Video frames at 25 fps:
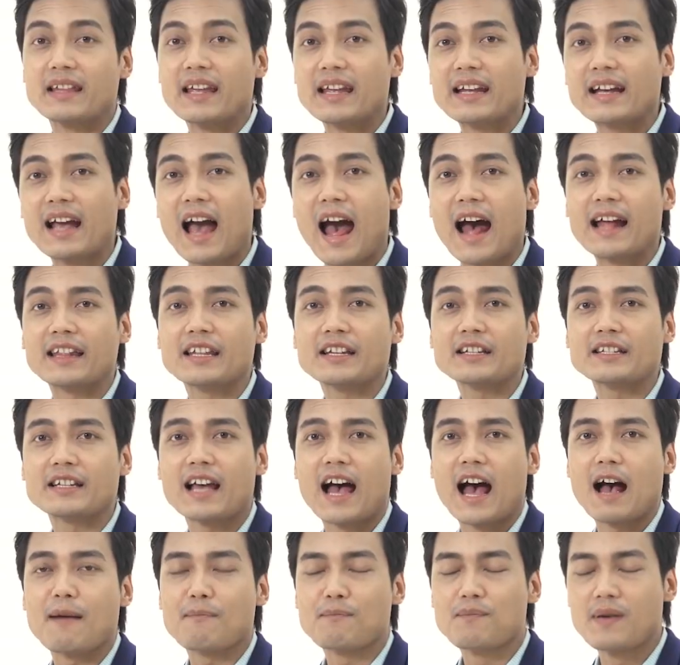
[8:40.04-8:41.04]
ในการที่
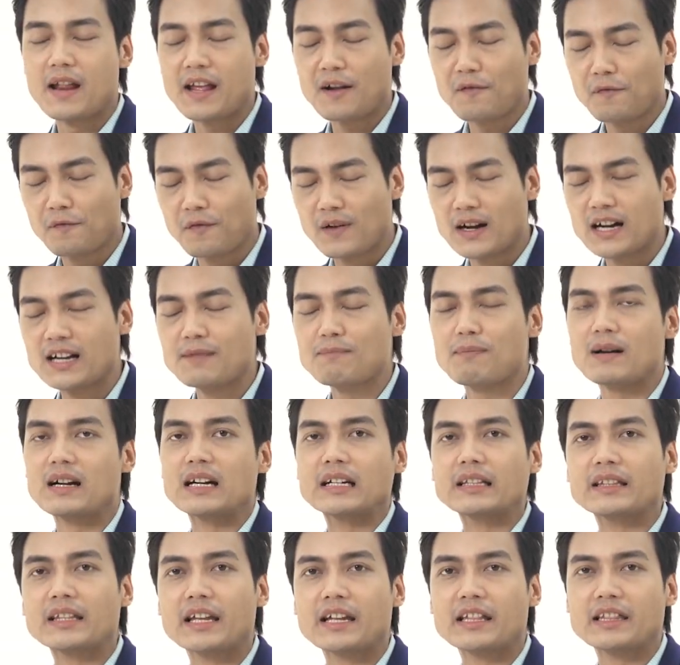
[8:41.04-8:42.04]
จะพลิกฟื้น
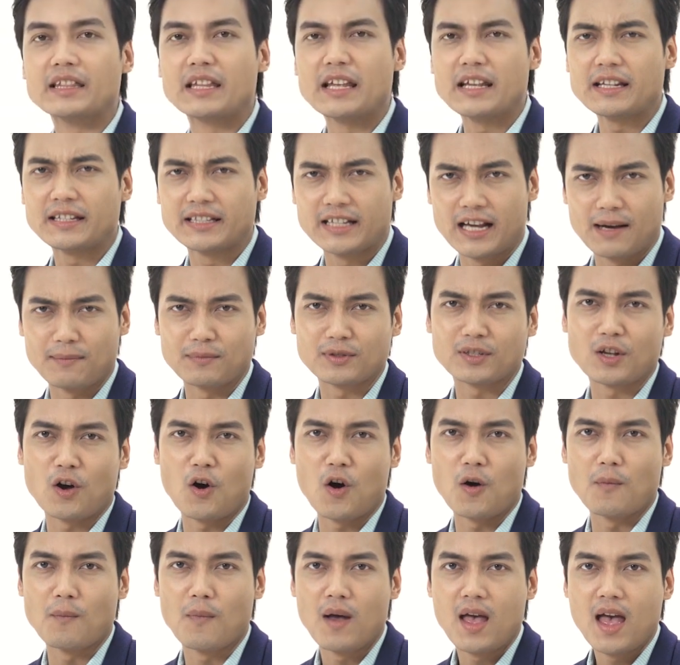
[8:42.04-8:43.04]
ผืนดินที่เสื่อมโท
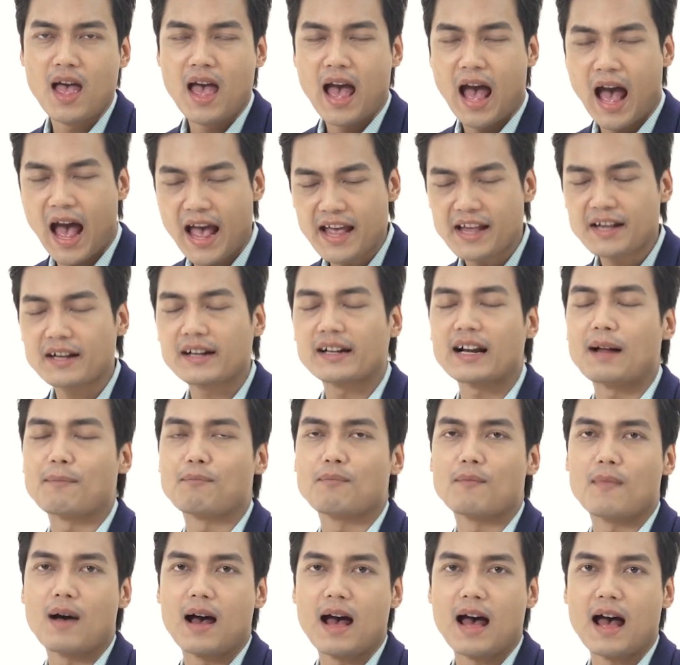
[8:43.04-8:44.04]
รมให้กลั
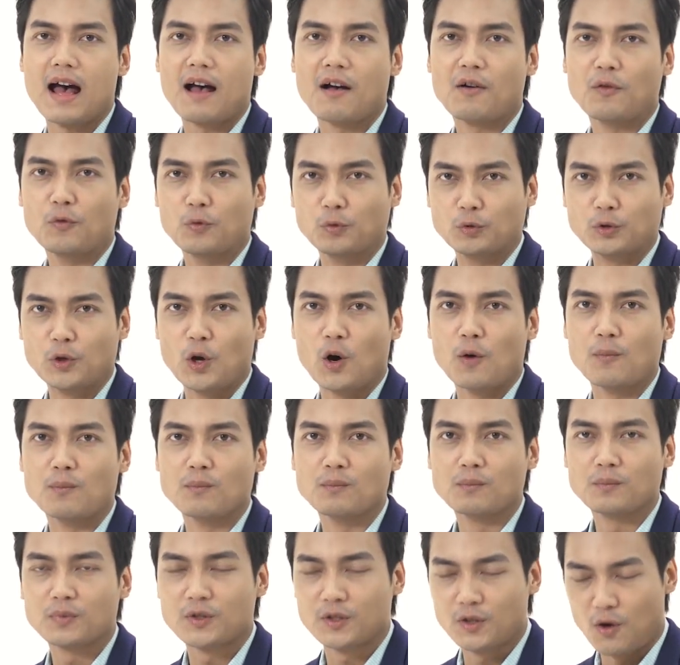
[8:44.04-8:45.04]
บมาอุดม
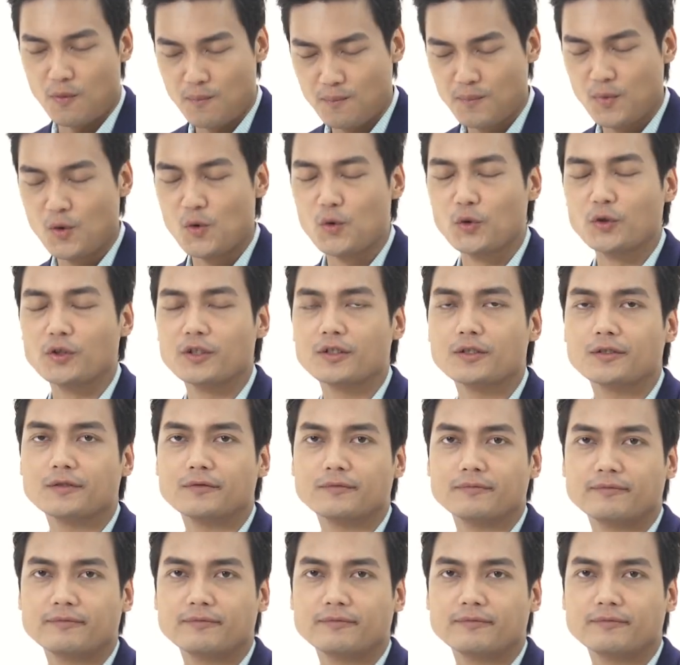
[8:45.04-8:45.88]
สมบูรณ์